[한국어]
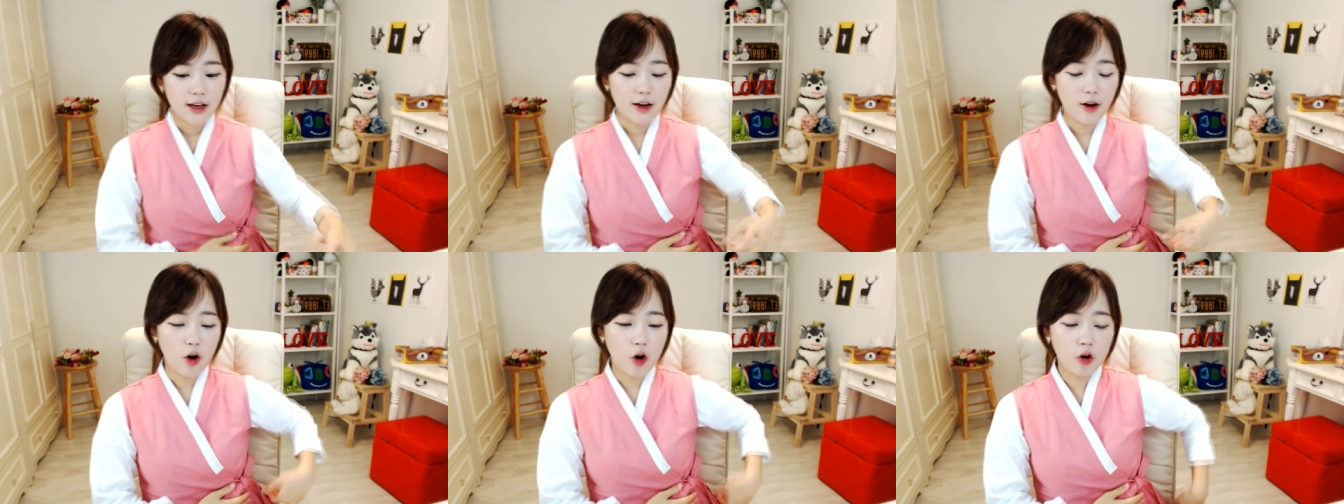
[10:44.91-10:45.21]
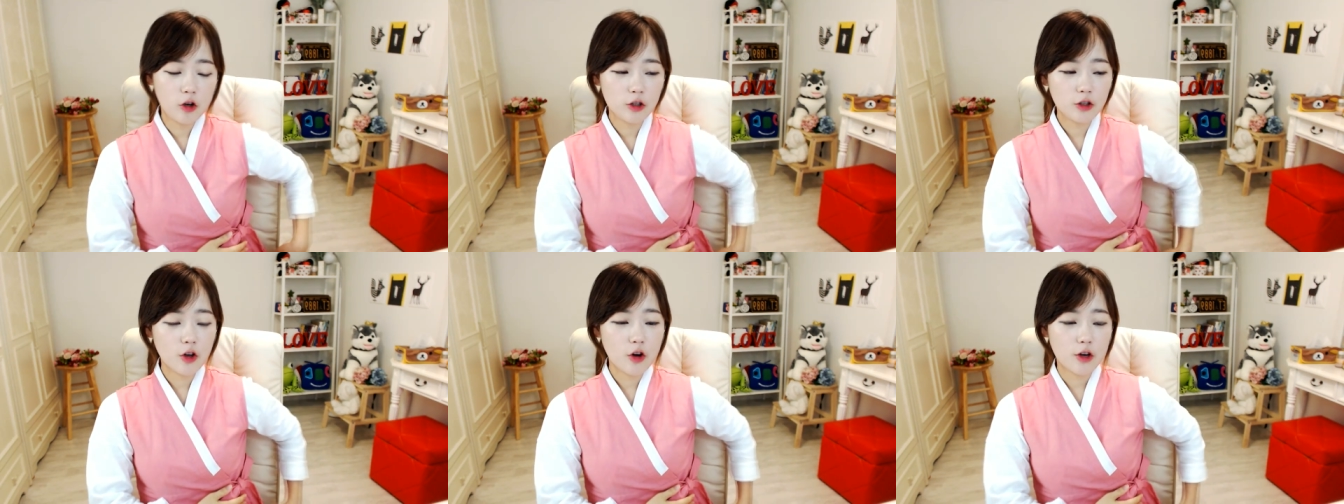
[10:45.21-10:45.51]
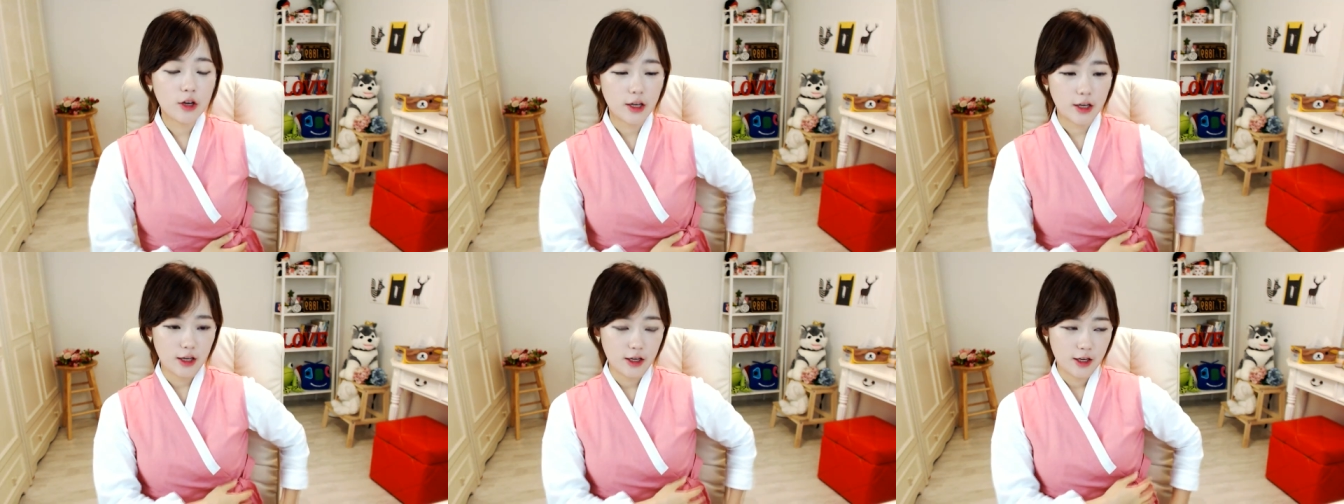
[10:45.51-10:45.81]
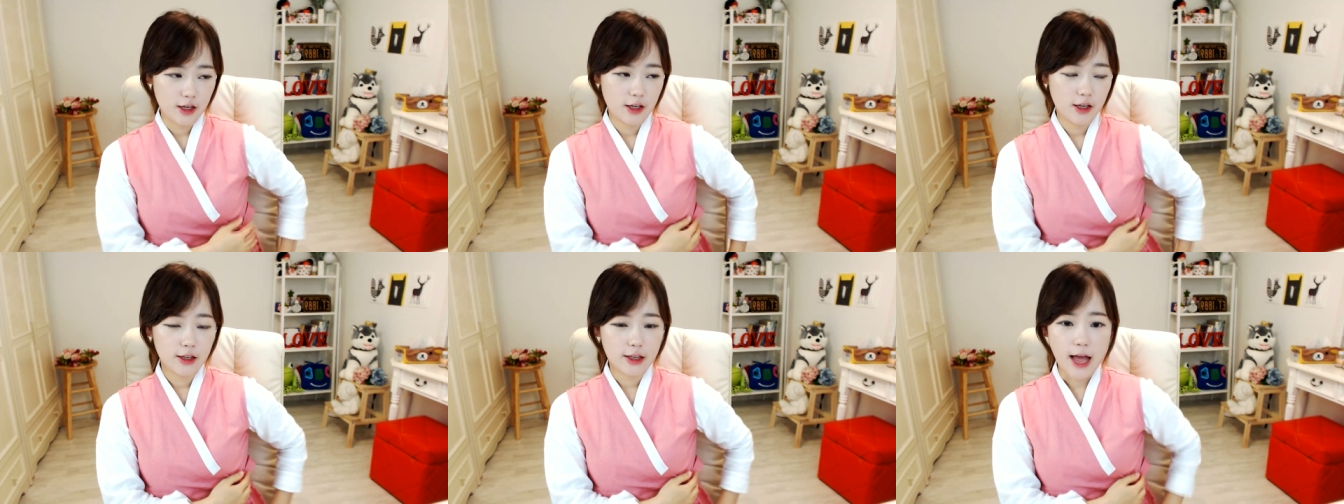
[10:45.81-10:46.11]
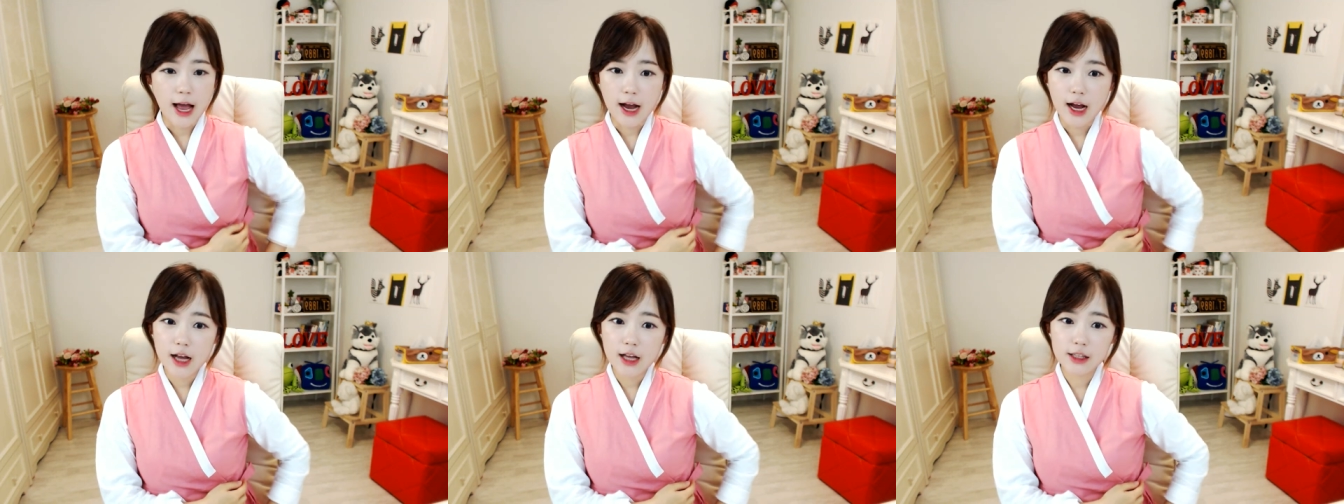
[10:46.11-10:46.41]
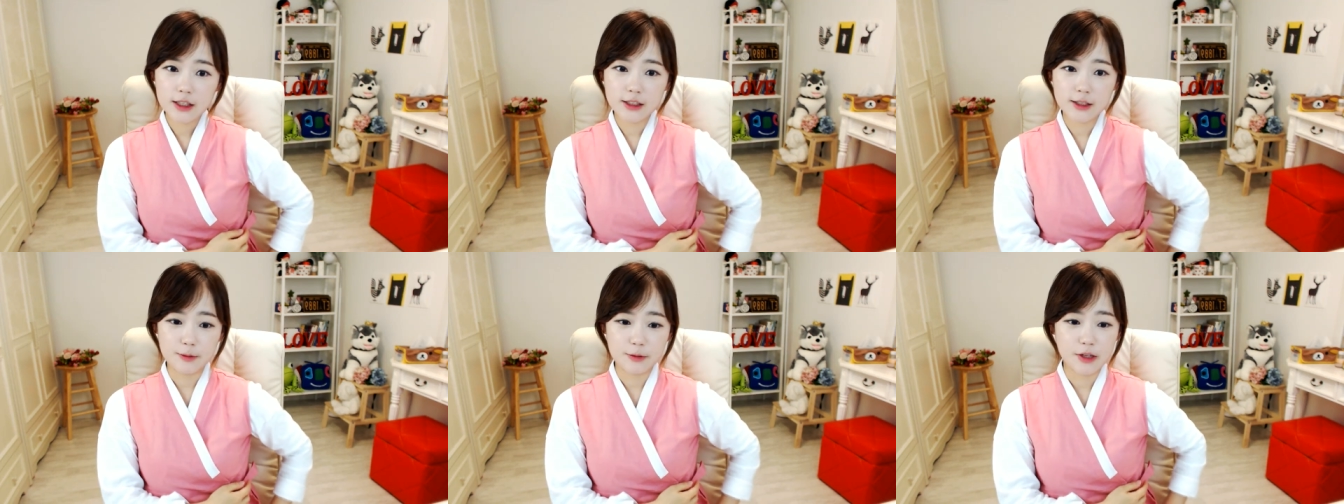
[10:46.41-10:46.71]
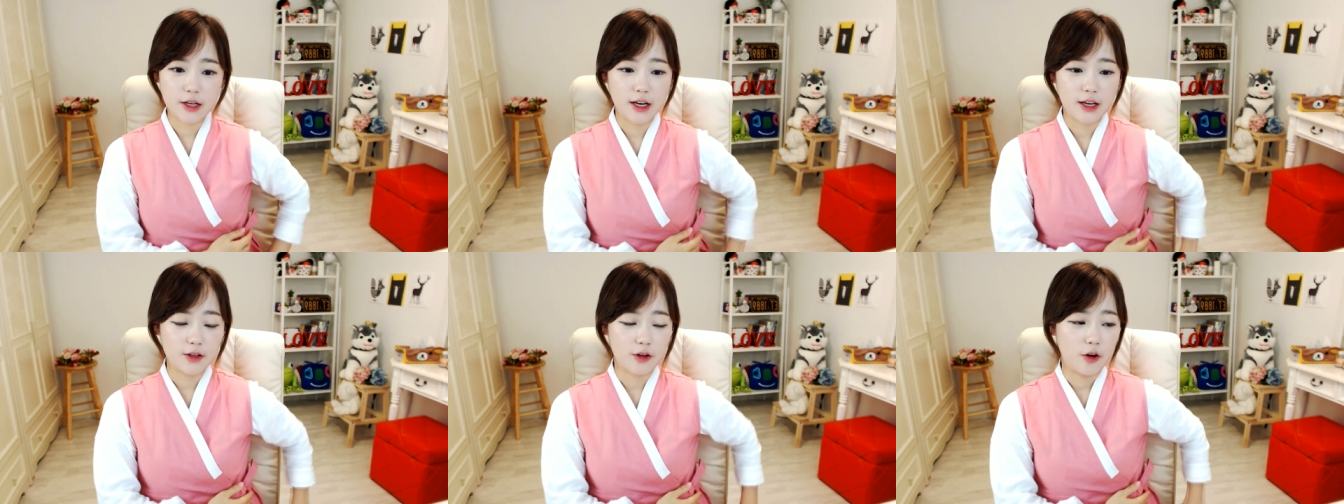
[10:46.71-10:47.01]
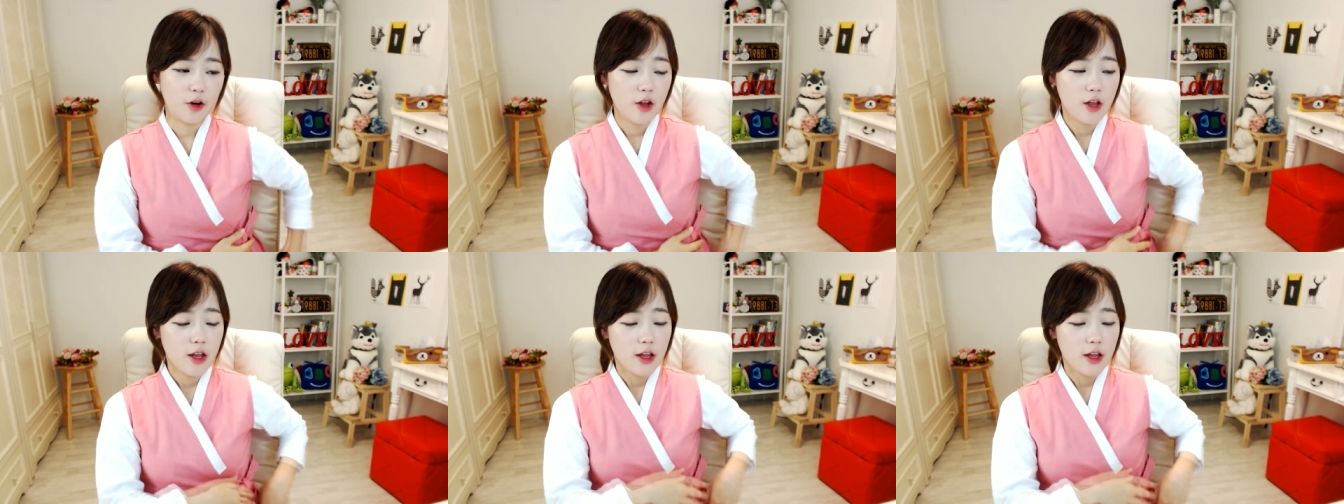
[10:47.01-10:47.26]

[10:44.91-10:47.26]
엉덩이 당한 입장에서